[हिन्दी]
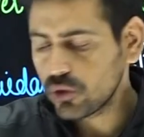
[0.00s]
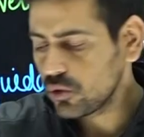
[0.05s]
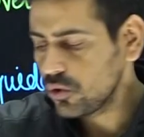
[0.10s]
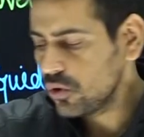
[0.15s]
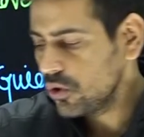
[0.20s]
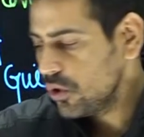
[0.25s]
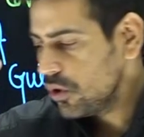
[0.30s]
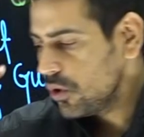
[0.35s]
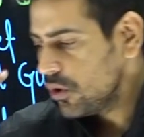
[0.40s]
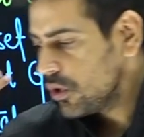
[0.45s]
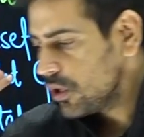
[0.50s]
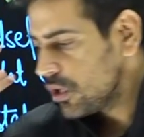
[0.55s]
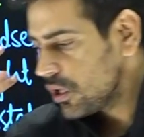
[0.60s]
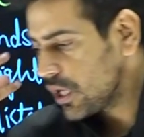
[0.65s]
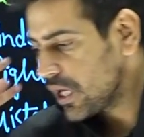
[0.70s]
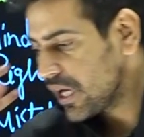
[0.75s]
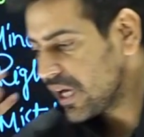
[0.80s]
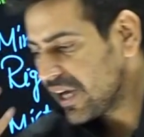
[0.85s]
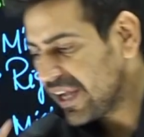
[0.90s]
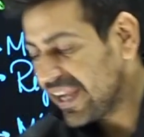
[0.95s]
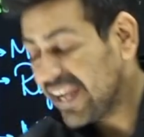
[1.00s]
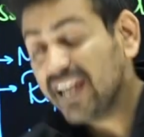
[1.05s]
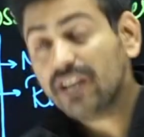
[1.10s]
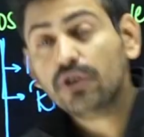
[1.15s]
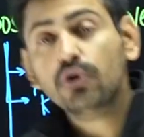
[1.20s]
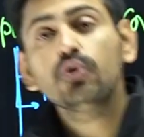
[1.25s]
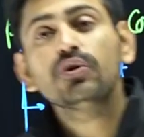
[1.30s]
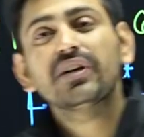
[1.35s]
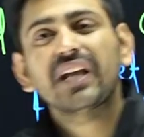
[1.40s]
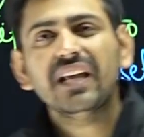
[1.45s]
टू
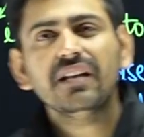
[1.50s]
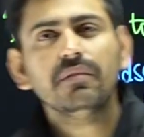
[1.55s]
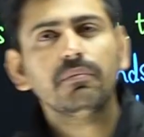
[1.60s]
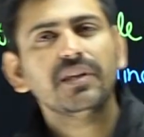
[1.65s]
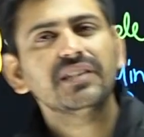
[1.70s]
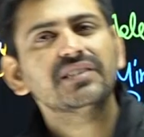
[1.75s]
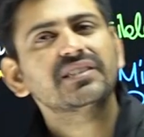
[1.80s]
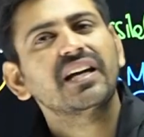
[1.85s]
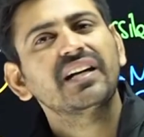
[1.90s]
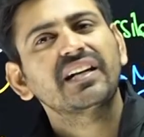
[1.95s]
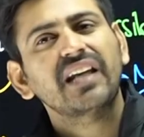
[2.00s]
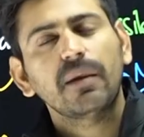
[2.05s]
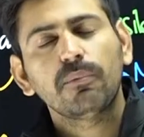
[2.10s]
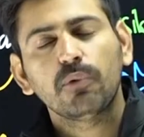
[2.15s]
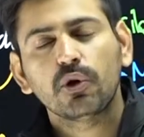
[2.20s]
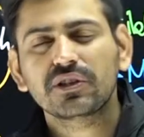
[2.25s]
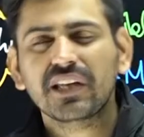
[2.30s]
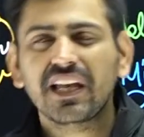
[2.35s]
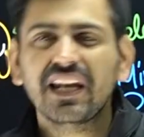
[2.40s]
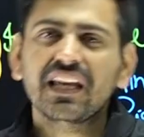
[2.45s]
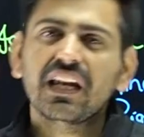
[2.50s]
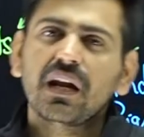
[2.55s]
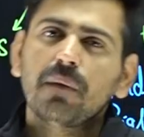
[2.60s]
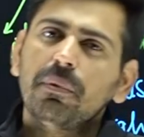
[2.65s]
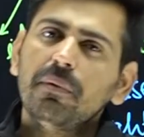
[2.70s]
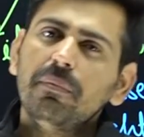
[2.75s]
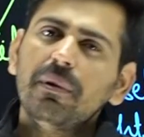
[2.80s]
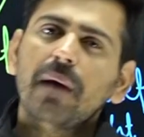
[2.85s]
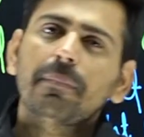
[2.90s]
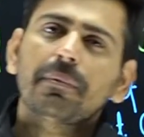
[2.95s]
एट टू टेन मंथ्स का टाइम होता है लेकिन
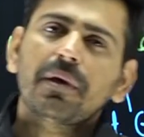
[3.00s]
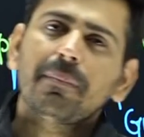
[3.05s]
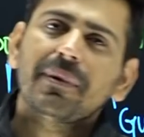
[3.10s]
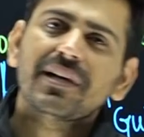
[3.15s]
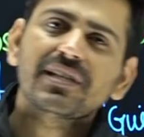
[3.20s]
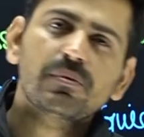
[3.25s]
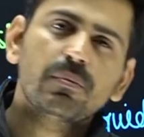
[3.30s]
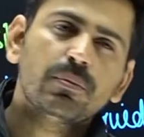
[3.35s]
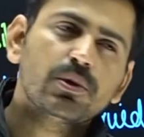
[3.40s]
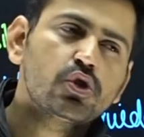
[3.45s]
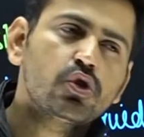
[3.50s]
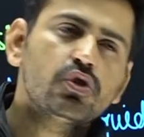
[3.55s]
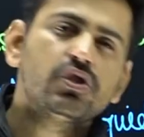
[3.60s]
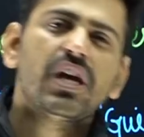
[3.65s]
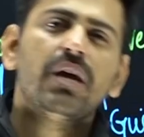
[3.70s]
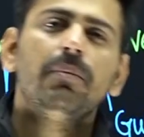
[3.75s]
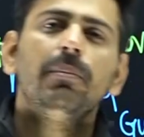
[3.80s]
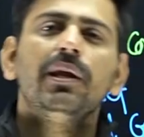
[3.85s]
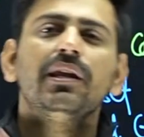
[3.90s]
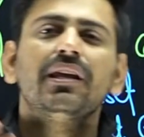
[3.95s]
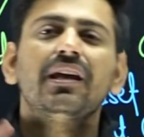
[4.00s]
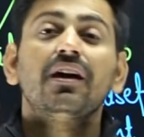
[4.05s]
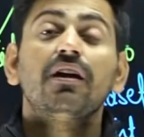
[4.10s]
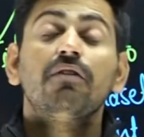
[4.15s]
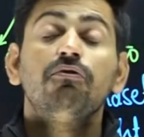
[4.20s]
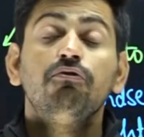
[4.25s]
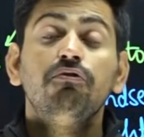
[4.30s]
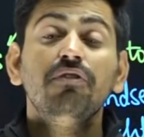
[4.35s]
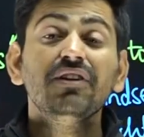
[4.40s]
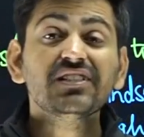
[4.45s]
अभी भी आपके पास में बच्चों जेईमेन की अगर
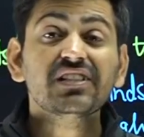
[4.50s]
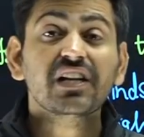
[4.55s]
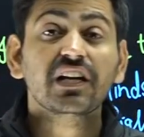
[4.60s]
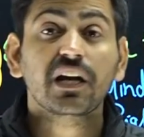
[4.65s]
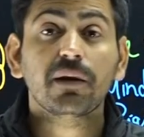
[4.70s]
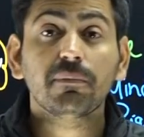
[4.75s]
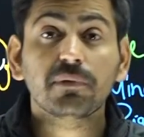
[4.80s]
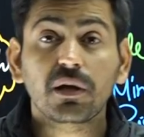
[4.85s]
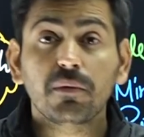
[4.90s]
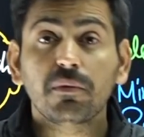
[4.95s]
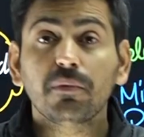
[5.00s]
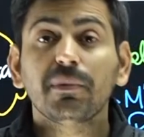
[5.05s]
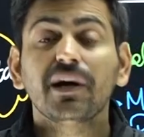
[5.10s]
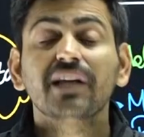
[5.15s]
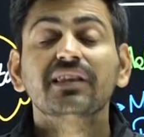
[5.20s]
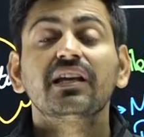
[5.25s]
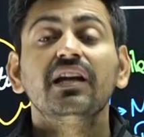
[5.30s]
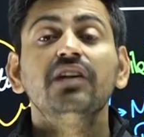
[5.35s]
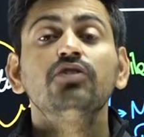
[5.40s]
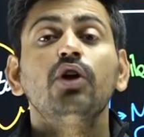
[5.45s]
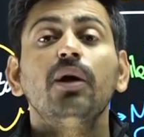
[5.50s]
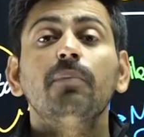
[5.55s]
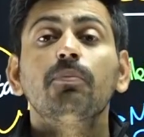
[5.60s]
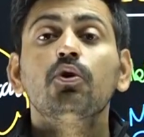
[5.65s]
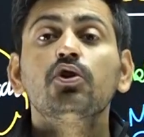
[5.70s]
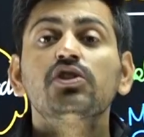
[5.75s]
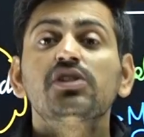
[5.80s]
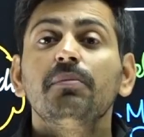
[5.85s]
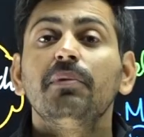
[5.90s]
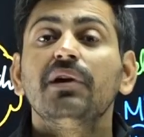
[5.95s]
फर्स्ट अटेम्प्ट की भी बात करें तो
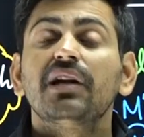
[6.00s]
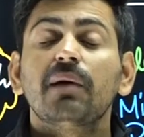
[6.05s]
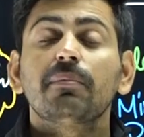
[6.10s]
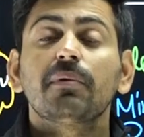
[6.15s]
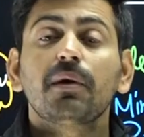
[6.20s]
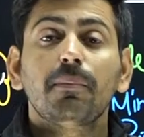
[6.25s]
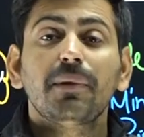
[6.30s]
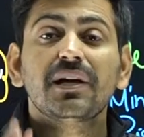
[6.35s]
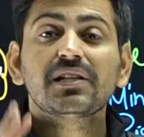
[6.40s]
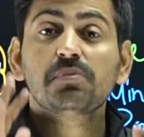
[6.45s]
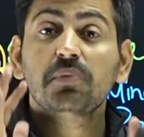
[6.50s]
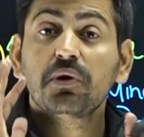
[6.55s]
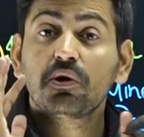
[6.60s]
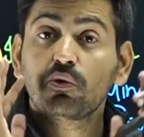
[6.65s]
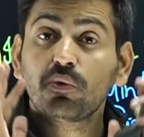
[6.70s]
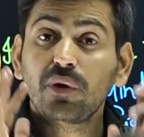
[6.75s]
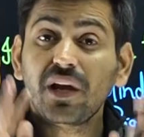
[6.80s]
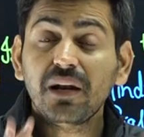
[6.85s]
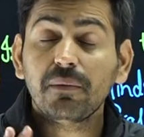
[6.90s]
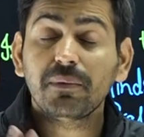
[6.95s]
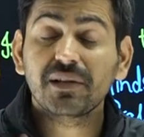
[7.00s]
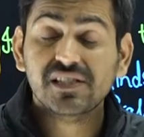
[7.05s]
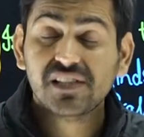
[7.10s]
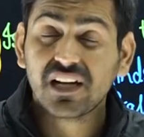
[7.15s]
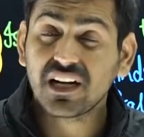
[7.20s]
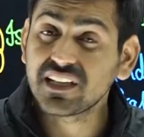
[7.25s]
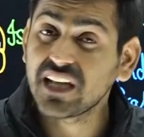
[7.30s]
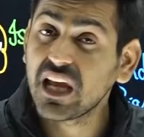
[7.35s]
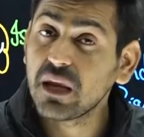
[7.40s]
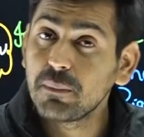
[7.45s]
अप्रोक्सीमेट आपके पास में ट्वेल्व मंथ्स
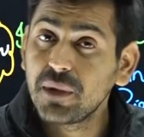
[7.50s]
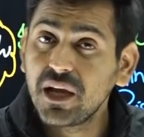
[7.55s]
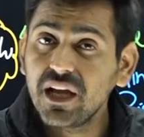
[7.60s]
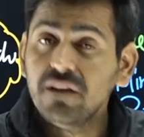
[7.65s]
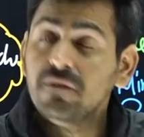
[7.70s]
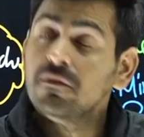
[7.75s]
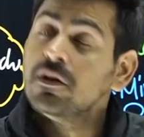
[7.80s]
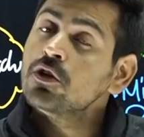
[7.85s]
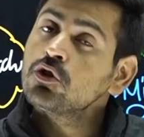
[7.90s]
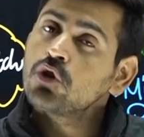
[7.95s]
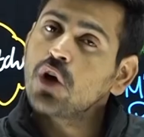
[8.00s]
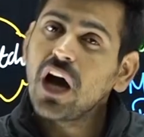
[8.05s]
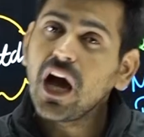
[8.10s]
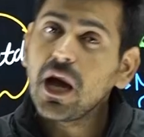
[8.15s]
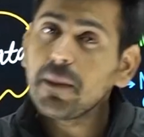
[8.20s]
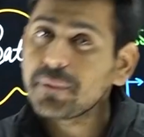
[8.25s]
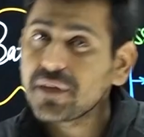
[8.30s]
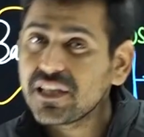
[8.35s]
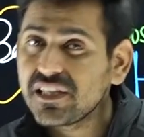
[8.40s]
का टाइम है तो आप